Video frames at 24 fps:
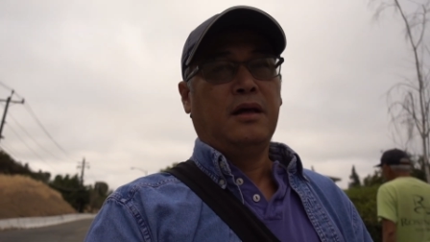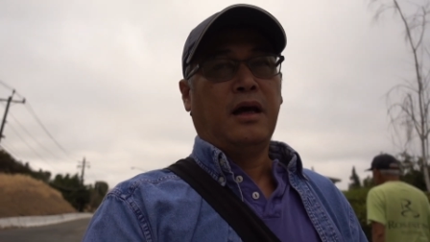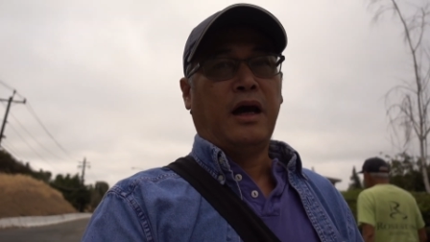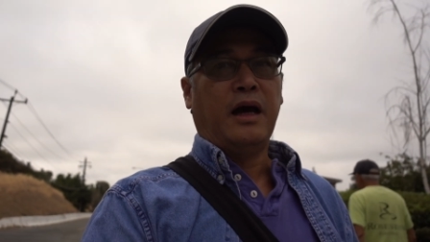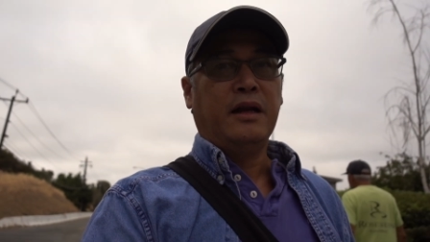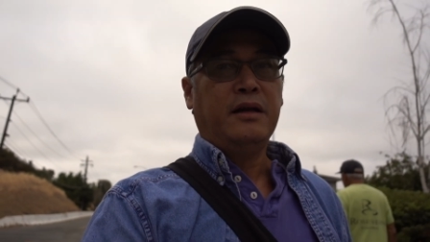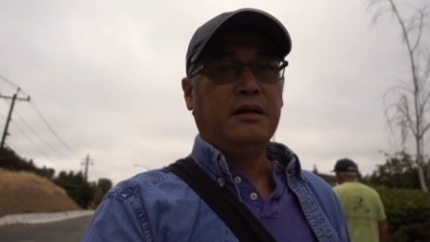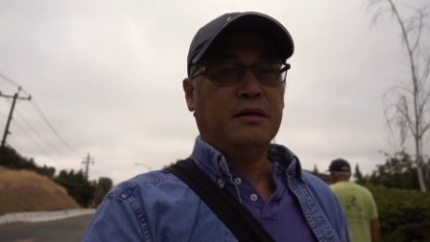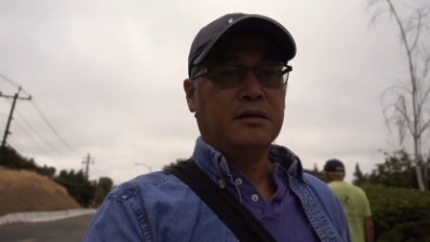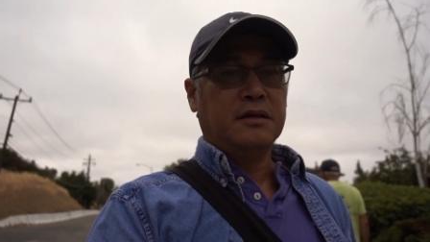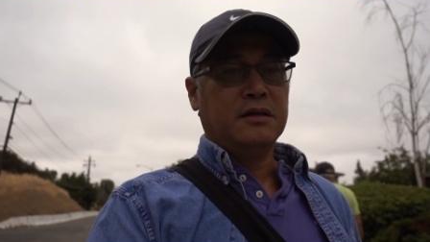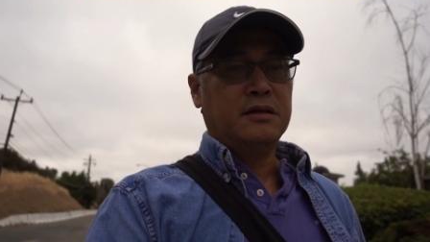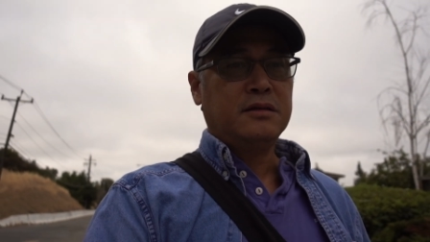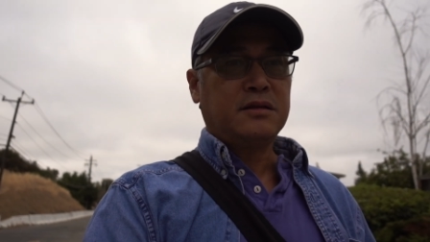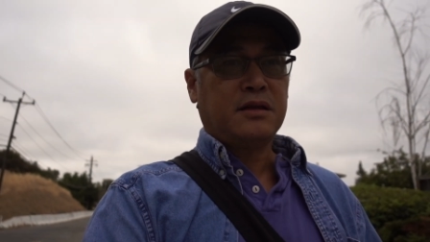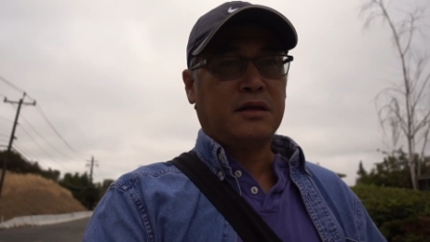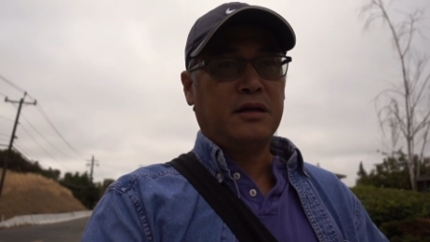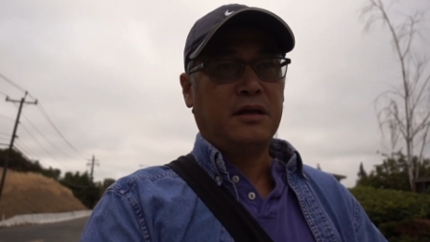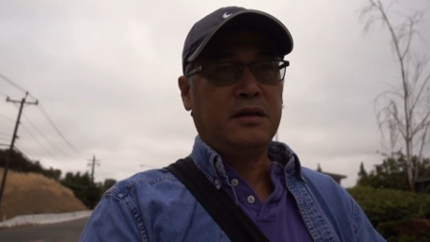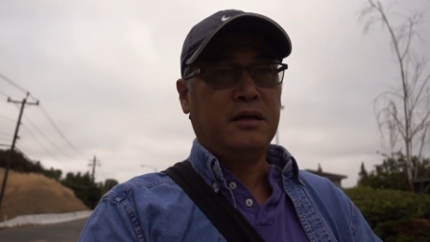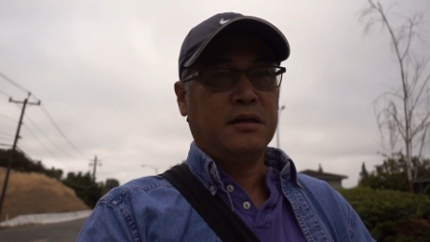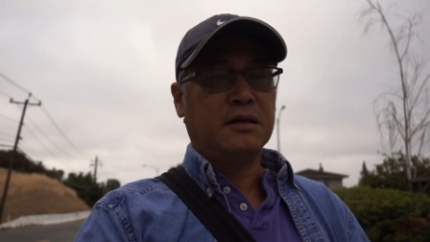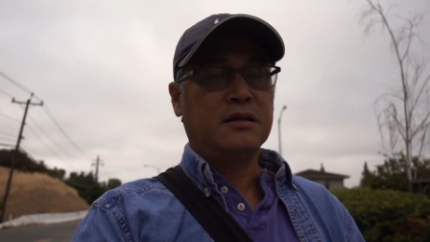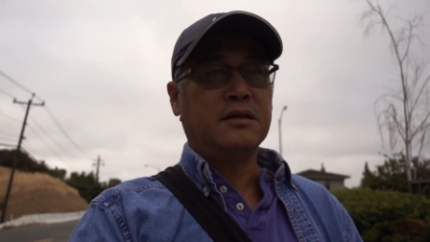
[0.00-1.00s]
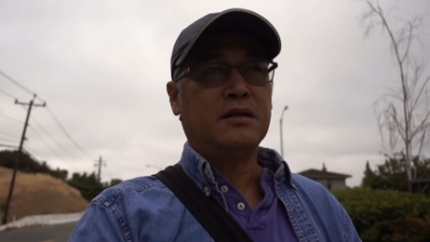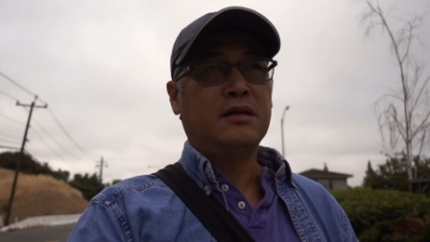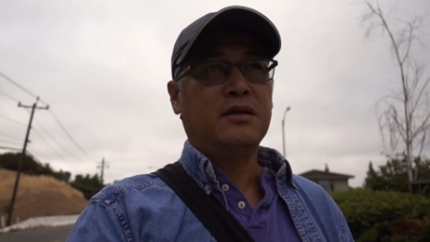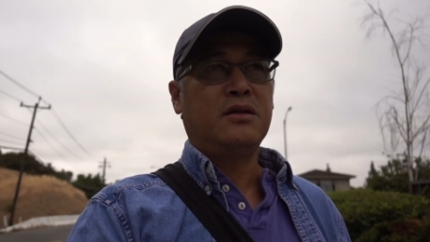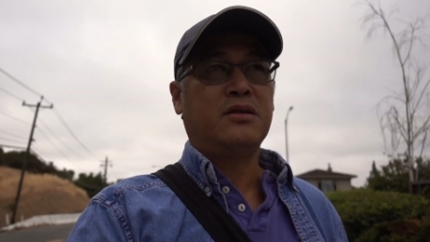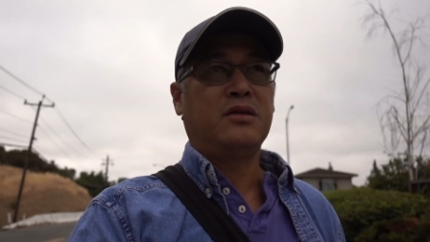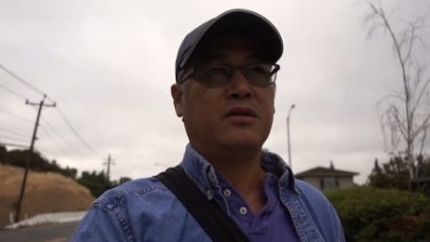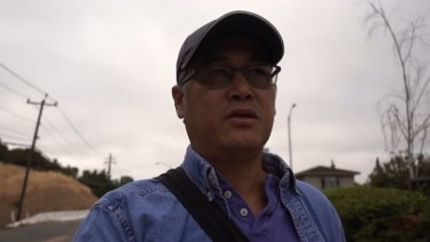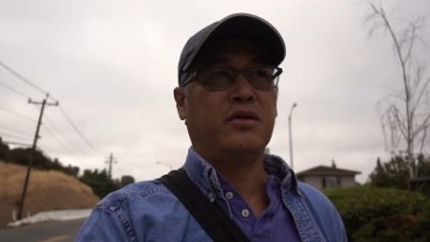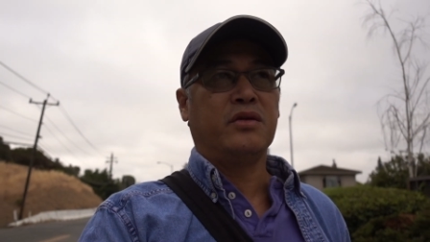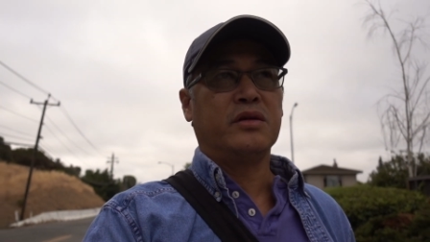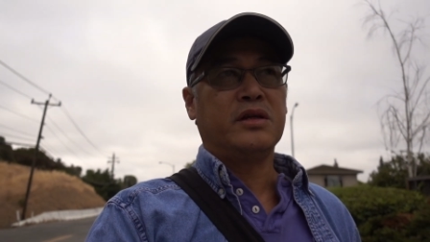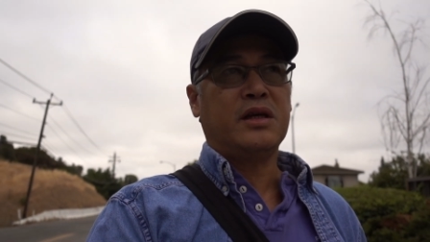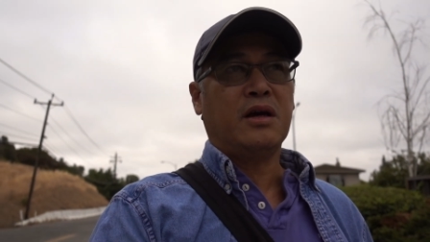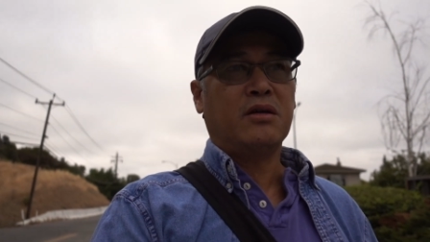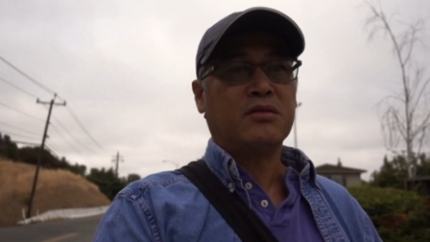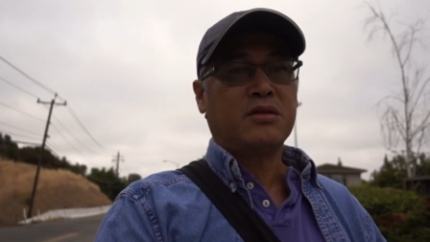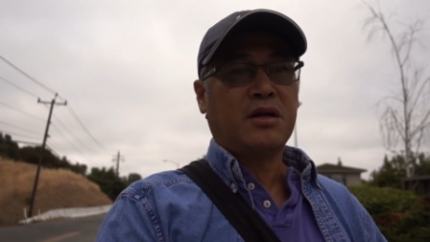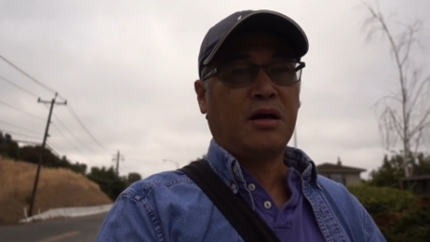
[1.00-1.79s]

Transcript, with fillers: ảnh hưởng tới những chuyện giao